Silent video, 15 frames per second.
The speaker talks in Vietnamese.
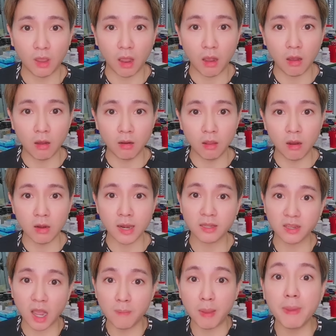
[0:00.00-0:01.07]
trời ơi là
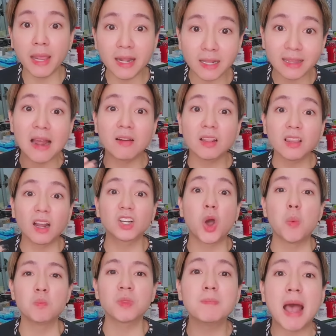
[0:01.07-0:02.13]
trời mày biết là tao đã từng đụng